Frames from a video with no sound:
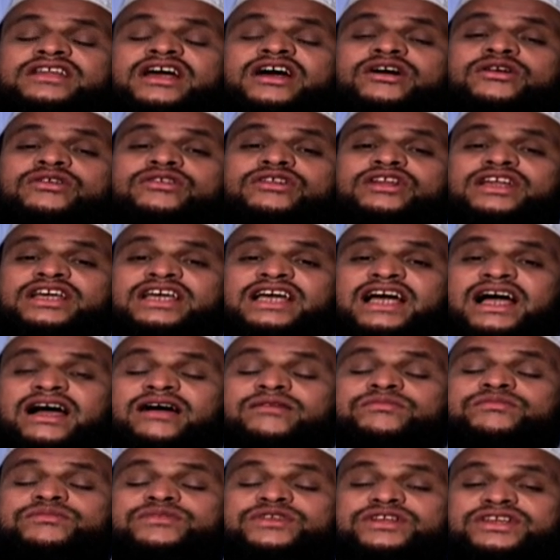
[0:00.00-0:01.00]
তাহলে
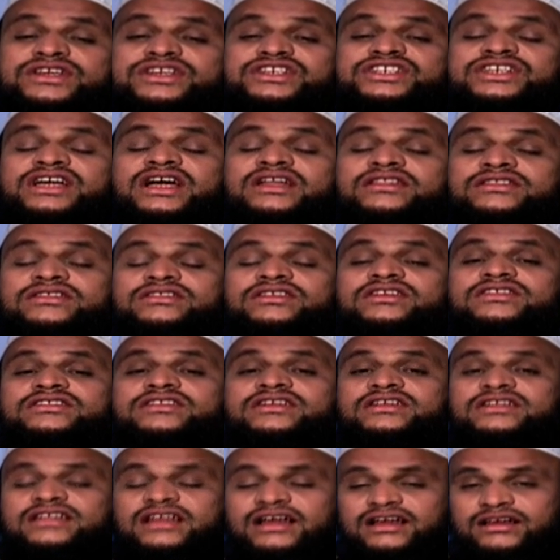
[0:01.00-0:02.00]
আপনি
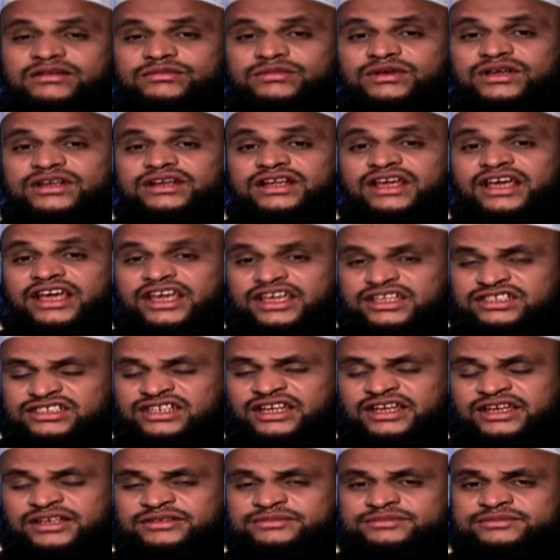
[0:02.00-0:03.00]
শান্তিতে থাকবেন এই
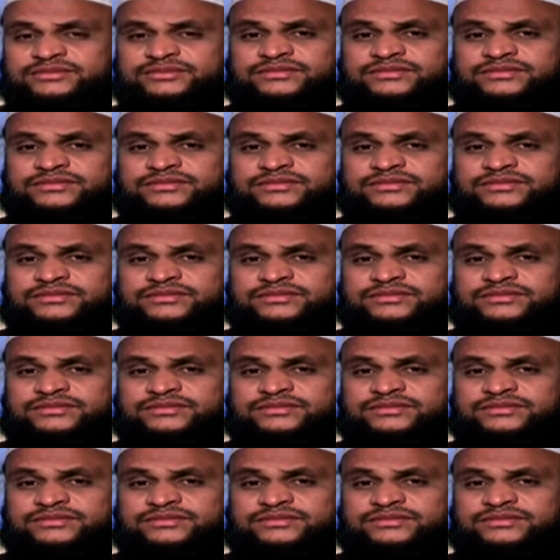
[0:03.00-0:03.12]
যে